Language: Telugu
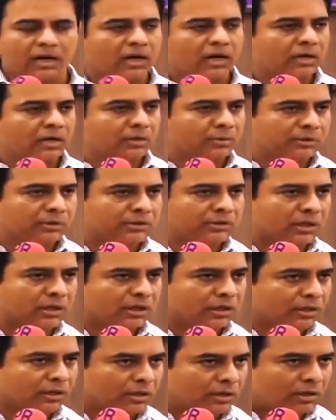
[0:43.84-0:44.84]
తెలంగాణ యువత
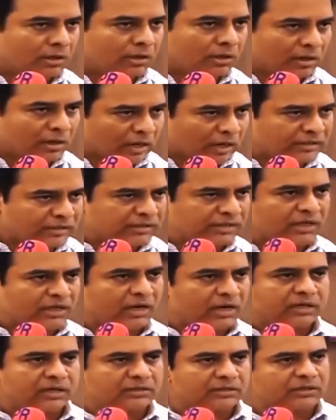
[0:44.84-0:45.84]

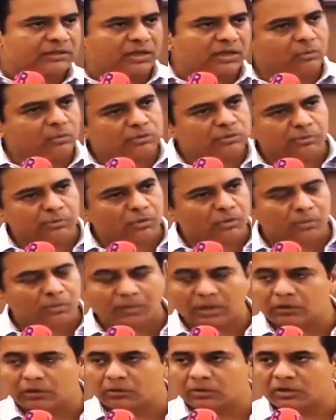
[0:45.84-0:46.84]
రాజకీయాలకు అతీతంగా ఉద్యమంలో